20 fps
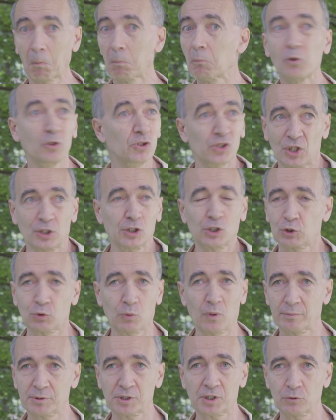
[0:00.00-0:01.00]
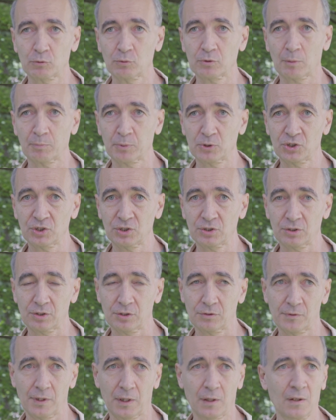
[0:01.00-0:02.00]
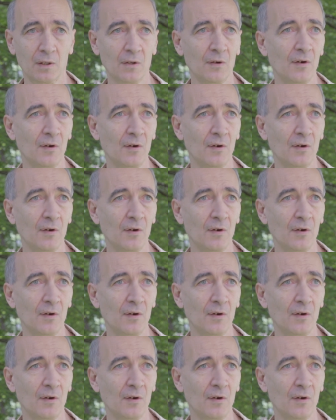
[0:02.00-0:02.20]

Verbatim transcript: non c'è nessuna ricaduta positiva.